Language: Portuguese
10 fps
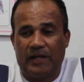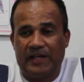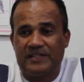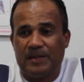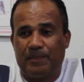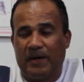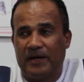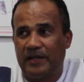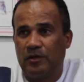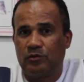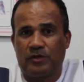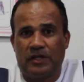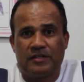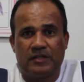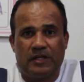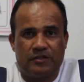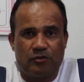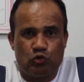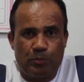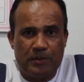esses aparelhos, eles, eles
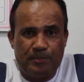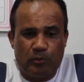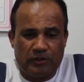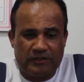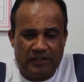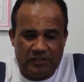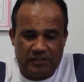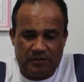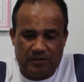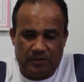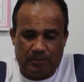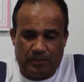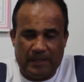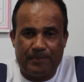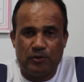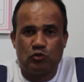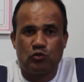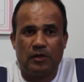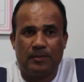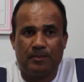são super importantes para que a
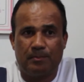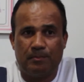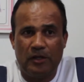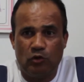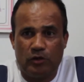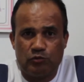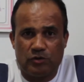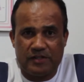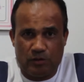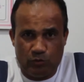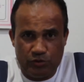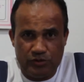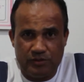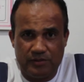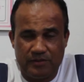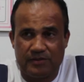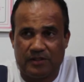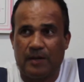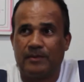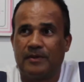pessoa melhore sua saúde,
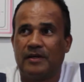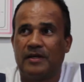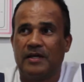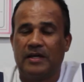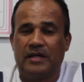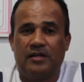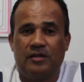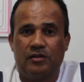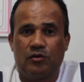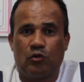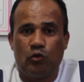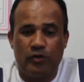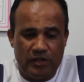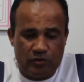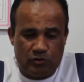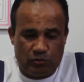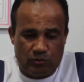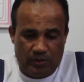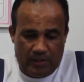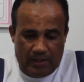sabe? E com isso,
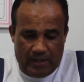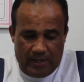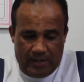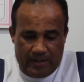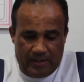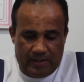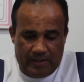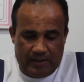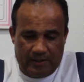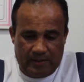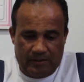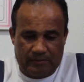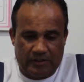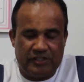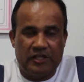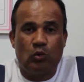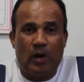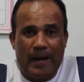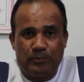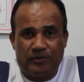é, adquira um
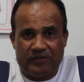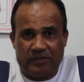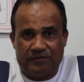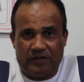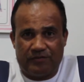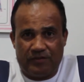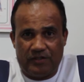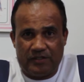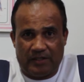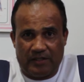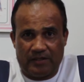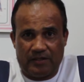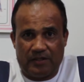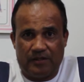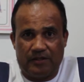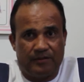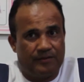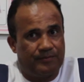hábito em fazer atividade física, né? Que